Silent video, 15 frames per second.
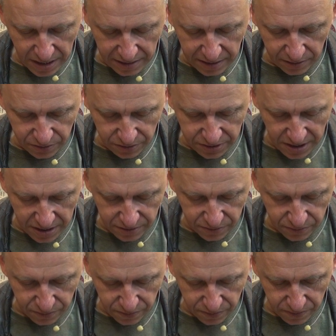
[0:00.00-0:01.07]
jakiegoś
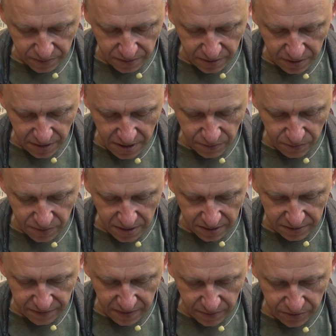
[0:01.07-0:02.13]
czasu nie
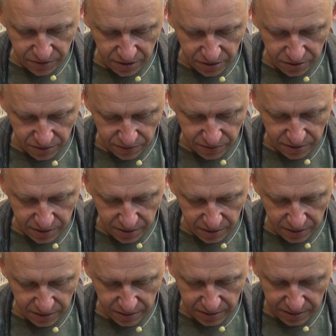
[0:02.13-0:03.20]
ukazywały się
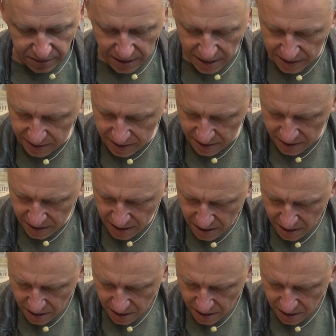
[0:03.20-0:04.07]
książki z serii